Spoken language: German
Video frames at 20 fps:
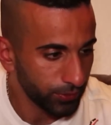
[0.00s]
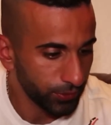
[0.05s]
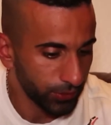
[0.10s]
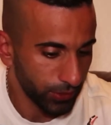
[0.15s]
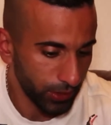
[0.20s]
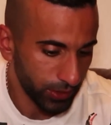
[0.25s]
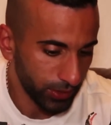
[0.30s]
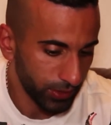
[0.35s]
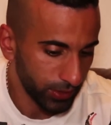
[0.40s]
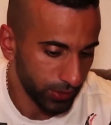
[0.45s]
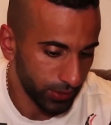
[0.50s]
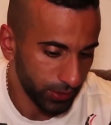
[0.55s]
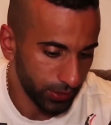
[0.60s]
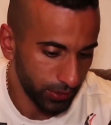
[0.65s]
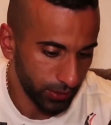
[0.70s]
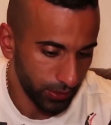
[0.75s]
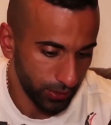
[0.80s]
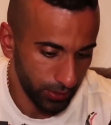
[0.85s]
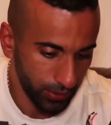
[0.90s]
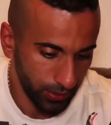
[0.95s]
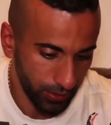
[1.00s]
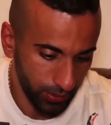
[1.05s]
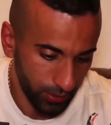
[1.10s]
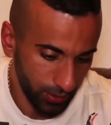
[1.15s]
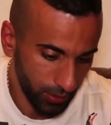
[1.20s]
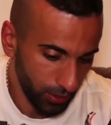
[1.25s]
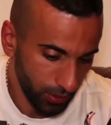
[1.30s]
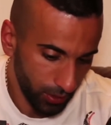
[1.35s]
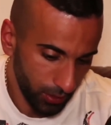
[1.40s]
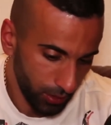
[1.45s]
Das
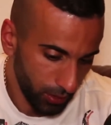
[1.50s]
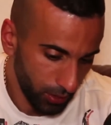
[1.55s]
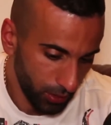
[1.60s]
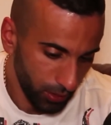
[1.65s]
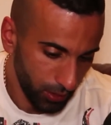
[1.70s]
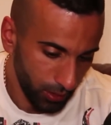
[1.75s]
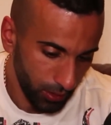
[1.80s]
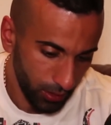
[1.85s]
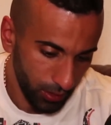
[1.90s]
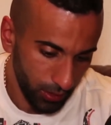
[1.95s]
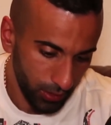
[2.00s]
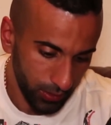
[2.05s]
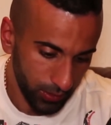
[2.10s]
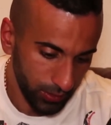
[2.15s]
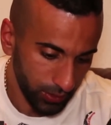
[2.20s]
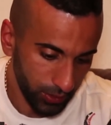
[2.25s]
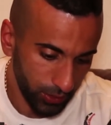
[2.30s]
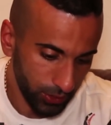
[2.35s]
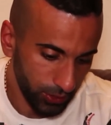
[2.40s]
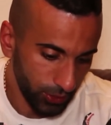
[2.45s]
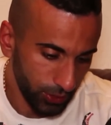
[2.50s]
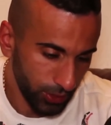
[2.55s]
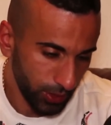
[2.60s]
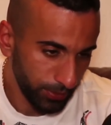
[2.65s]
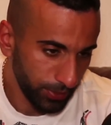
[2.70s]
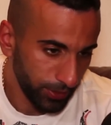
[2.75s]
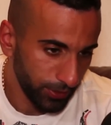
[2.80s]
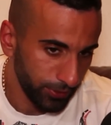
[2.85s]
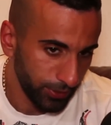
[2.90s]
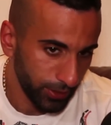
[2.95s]
äh, ist richtig
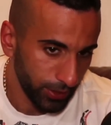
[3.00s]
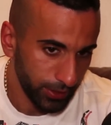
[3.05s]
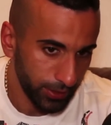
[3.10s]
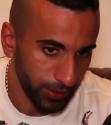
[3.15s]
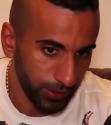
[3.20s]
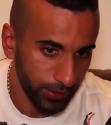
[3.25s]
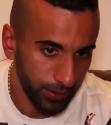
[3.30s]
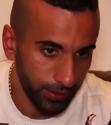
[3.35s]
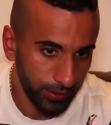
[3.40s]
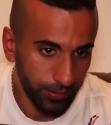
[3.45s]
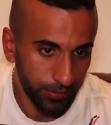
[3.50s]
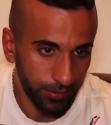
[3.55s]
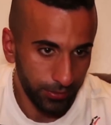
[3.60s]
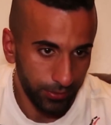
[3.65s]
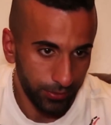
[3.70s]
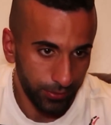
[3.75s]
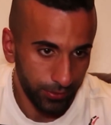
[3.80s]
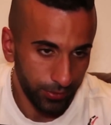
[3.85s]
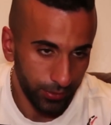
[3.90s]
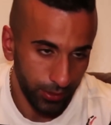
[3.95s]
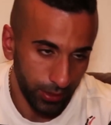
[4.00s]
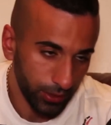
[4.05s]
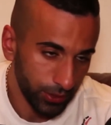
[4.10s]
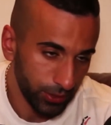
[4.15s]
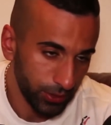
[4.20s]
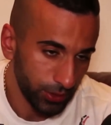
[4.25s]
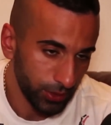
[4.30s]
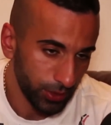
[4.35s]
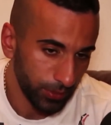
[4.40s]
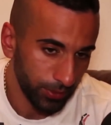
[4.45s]
abgefuckt, Alter.
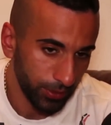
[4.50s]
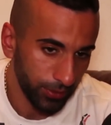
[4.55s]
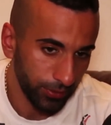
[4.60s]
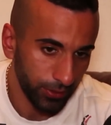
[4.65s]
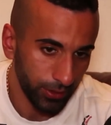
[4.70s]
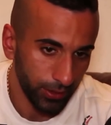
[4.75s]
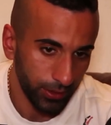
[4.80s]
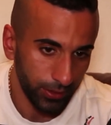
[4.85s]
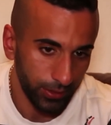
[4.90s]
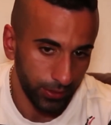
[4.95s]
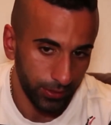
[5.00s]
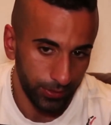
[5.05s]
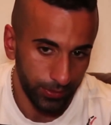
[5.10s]
Richtig abgefuckt.